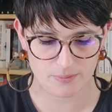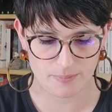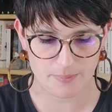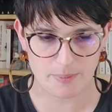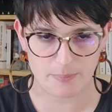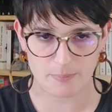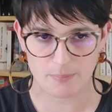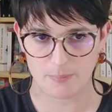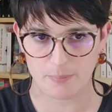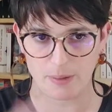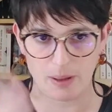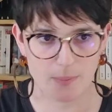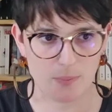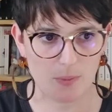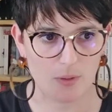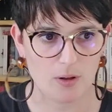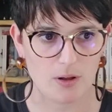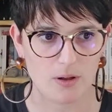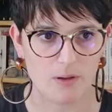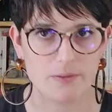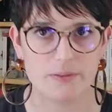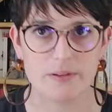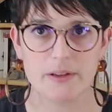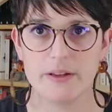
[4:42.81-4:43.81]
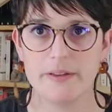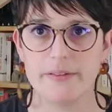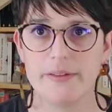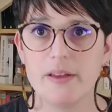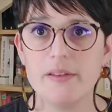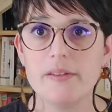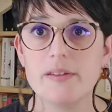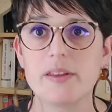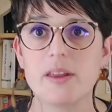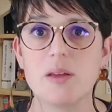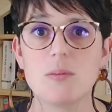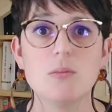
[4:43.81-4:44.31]
même par rapport à Rentrée
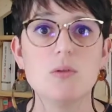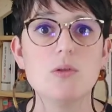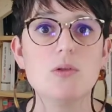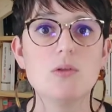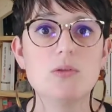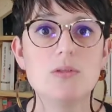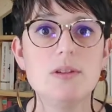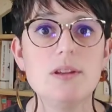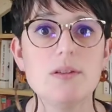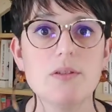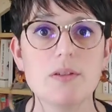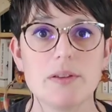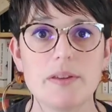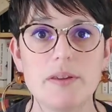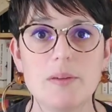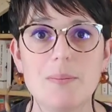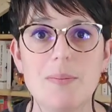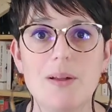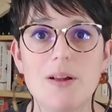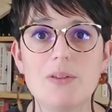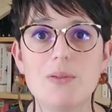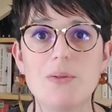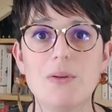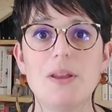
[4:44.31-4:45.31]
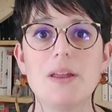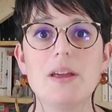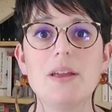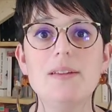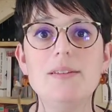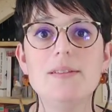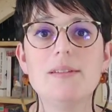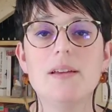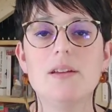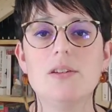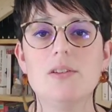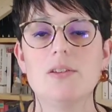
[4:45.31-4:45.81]
littéraire, c'est qu'il y a beaucoup de livres qui parlent de
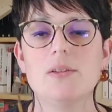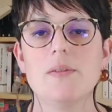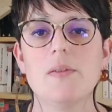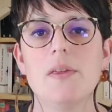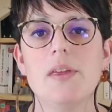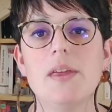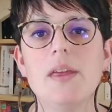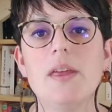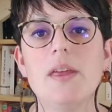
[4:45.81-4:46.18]
l'héritage,